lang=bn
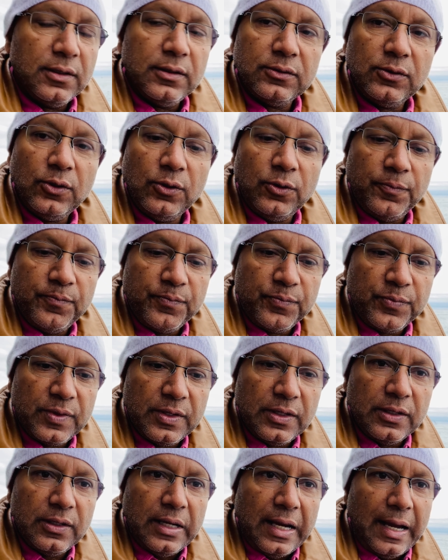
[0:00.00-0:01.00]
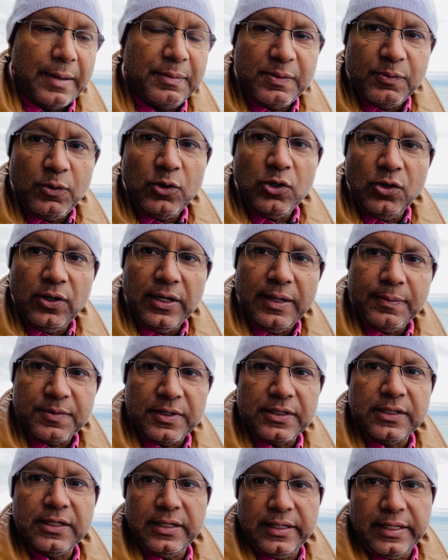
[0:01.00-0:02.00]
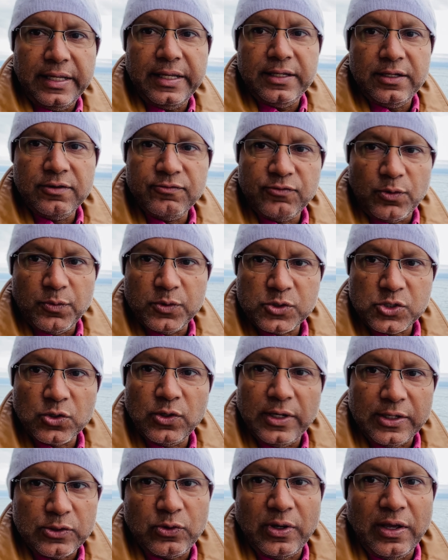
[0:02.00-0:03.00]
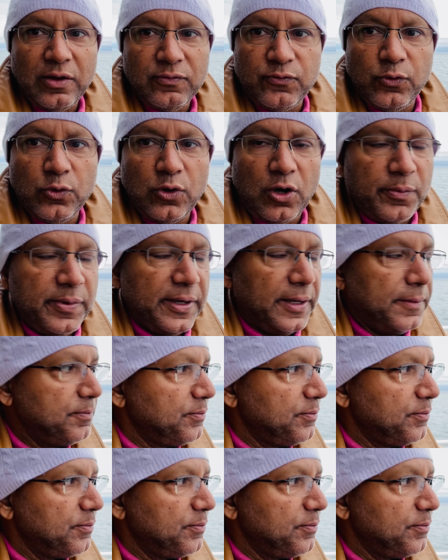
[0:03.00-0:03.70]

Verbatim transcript: তো আমার মনে হয় আপনাদের এই ইনফরমেশনগুলো একটু হেল্পফুল হবে